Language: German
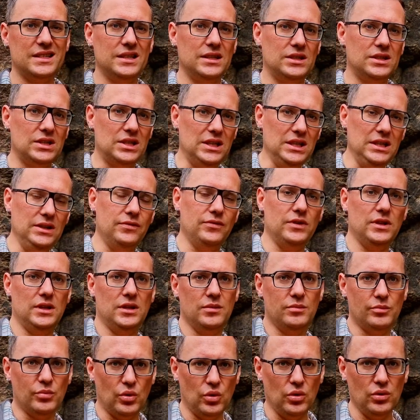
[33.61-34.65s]
die tief in
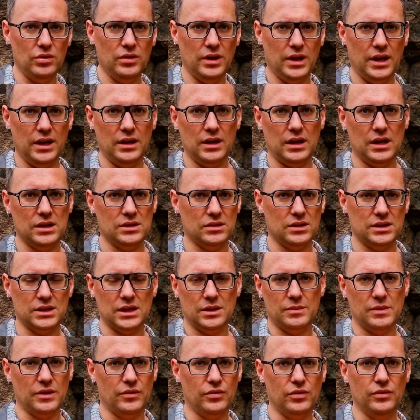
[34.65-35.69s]
den Boden geht, also ich
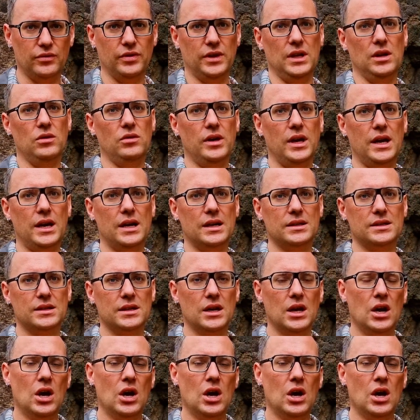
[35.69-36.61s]
sag mal 5 Kilohertz.